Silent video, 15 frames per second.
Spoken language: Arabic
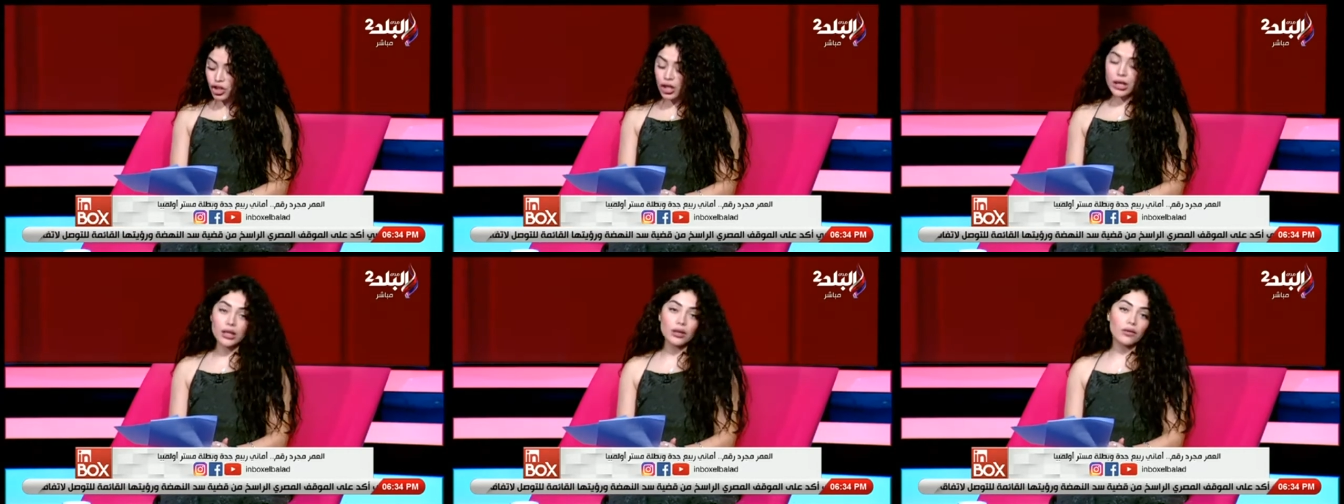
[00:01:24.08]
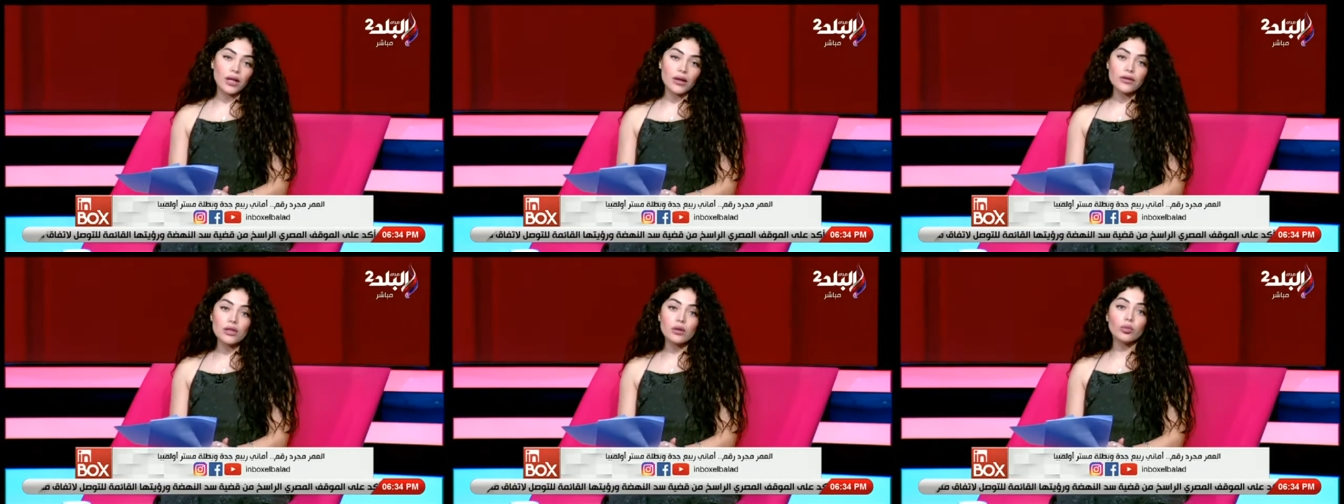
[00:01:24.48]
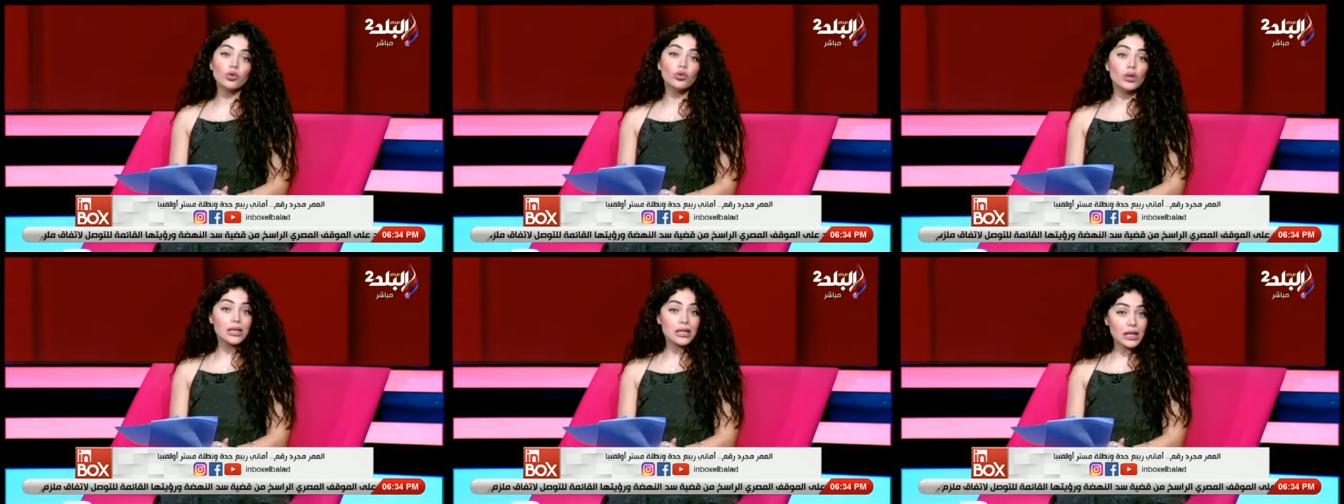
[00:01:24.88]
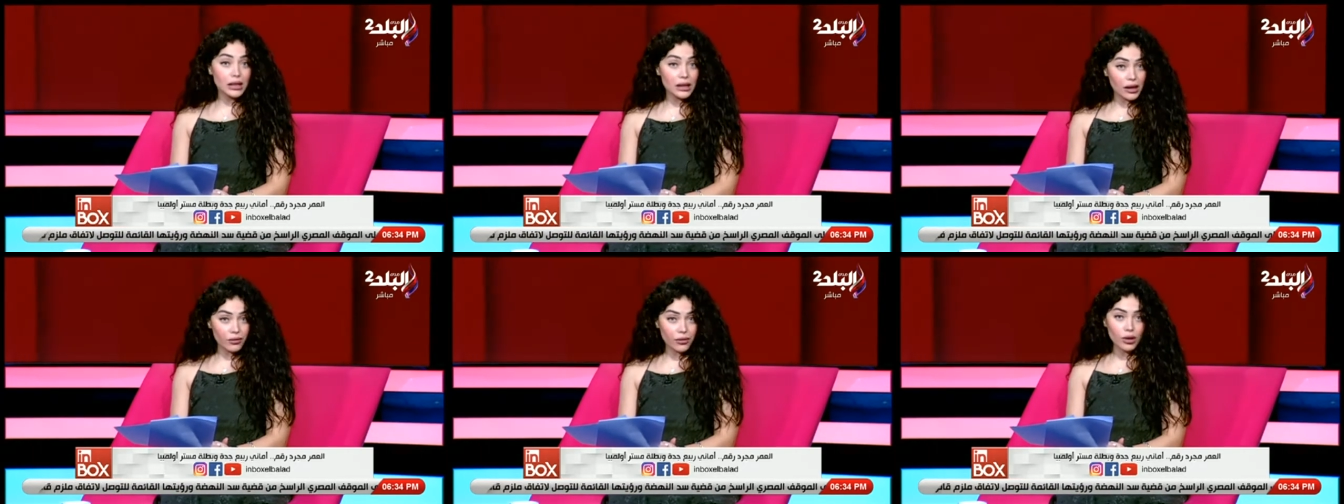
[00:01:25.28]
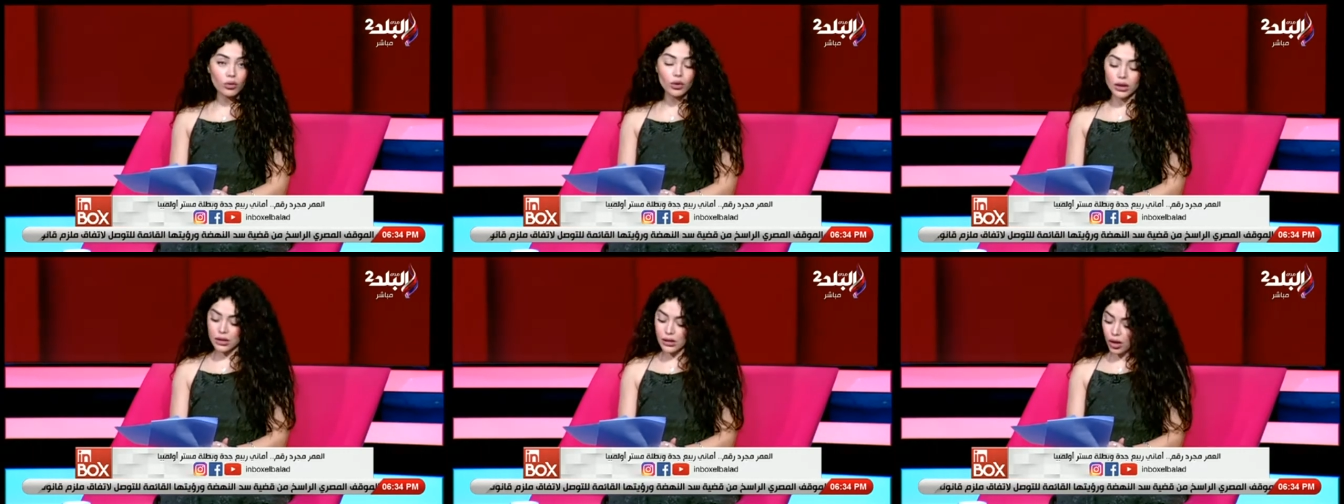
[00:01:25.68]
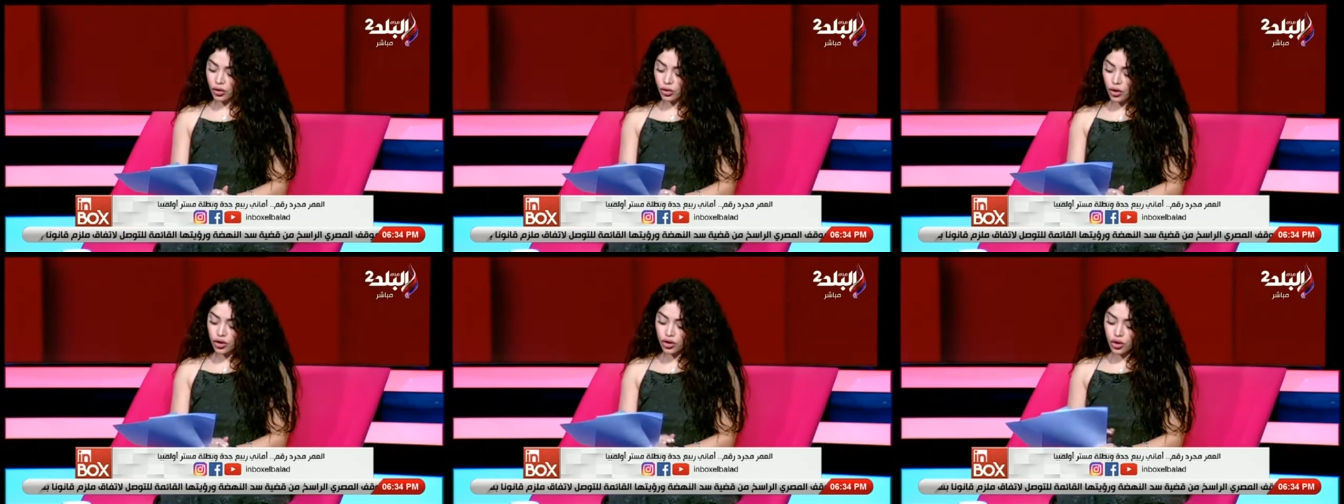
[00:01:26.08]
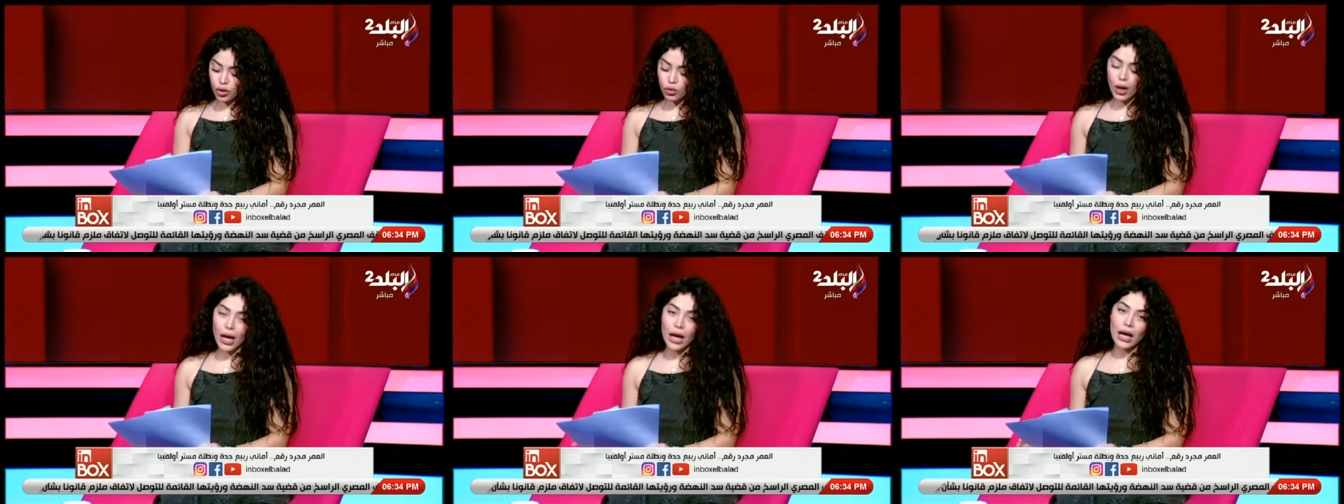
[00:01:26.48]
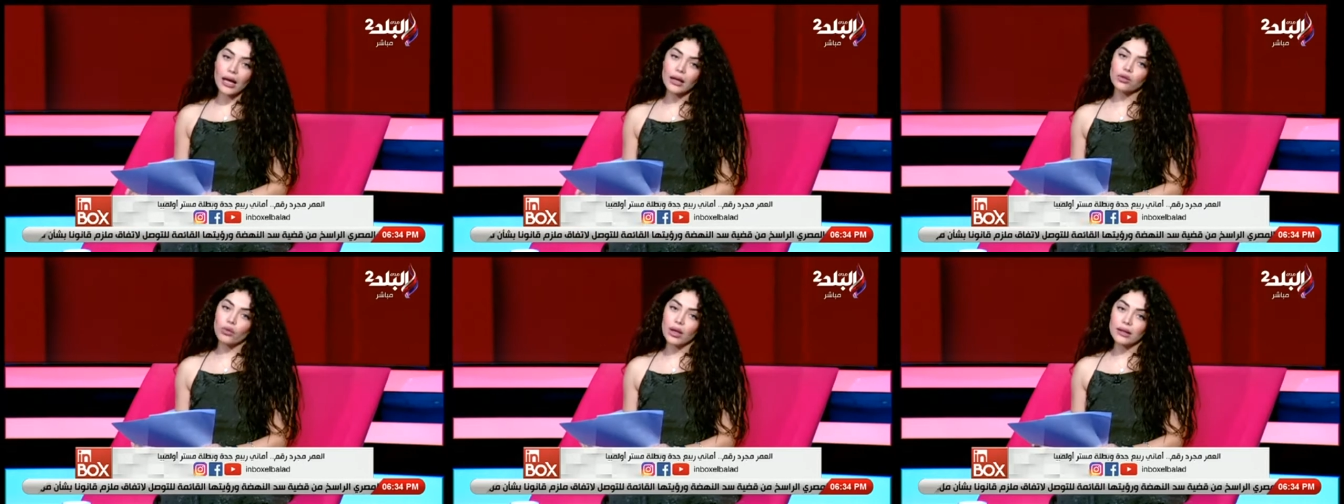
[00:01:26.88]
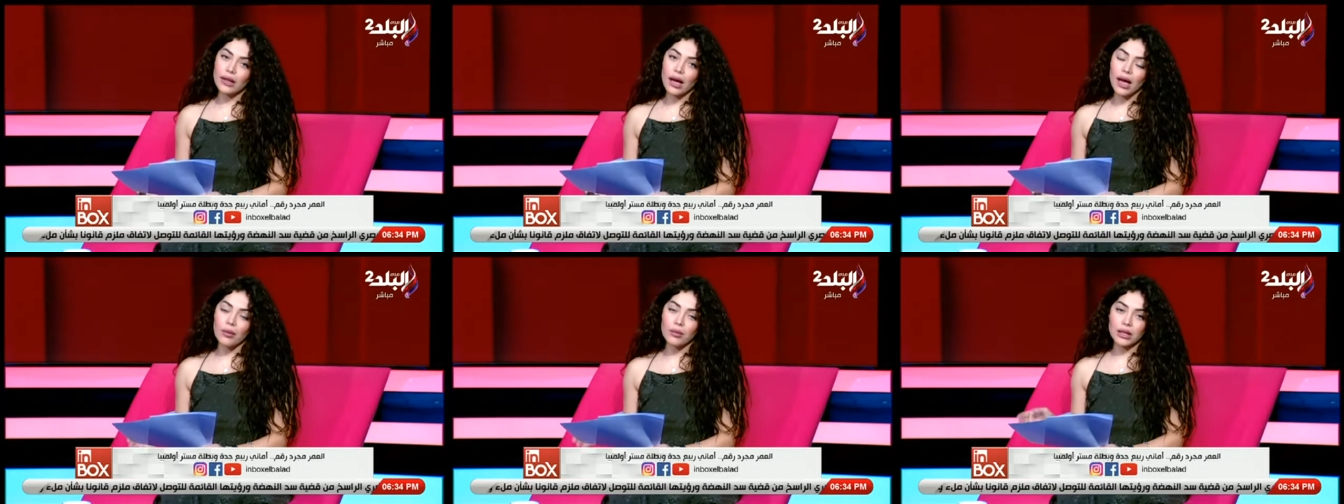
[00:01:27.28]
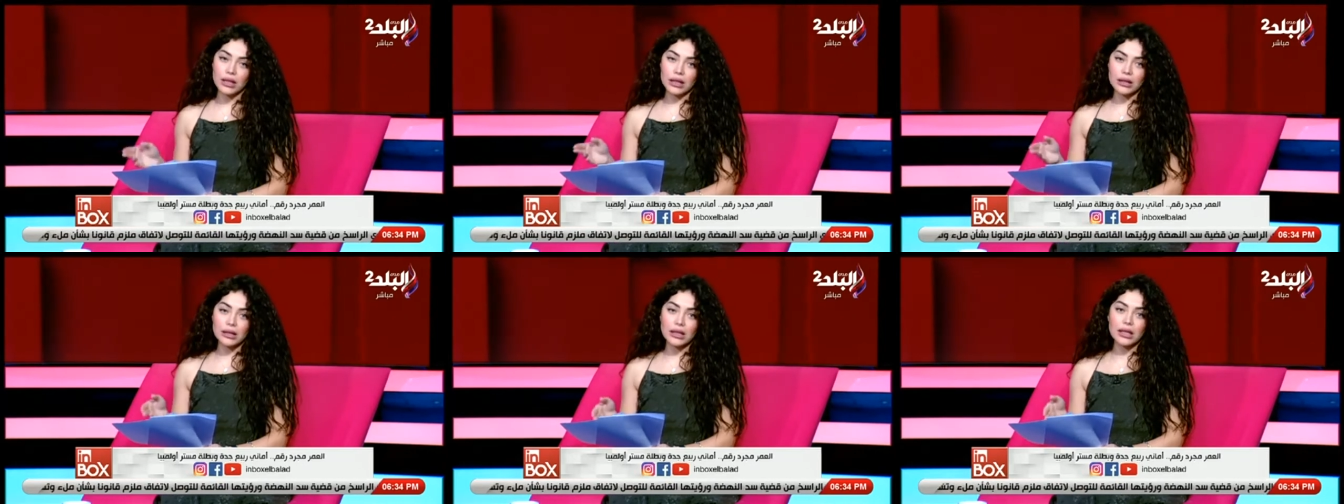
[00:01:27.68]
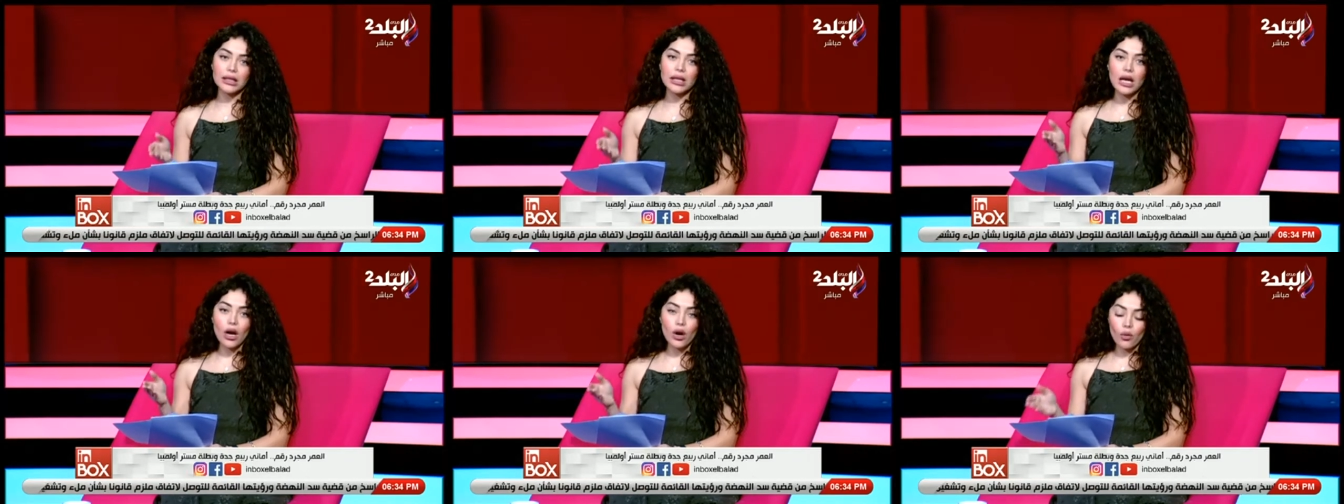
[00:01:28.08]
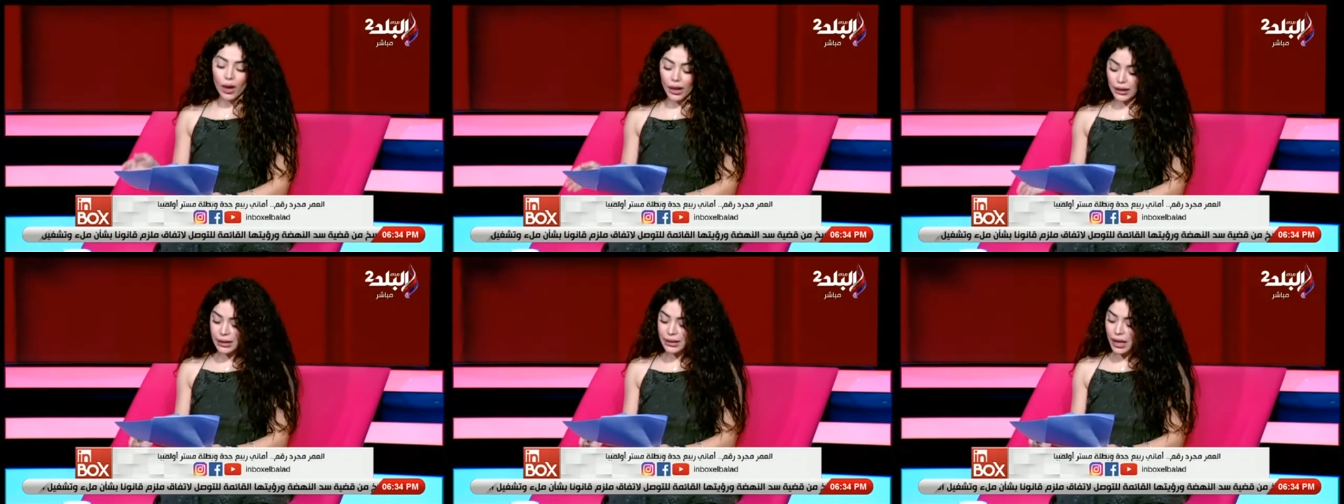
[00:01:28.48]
شاركت في نفس البطوله البطوله سنه 2019 وحققت وقتها ميداليتين واحده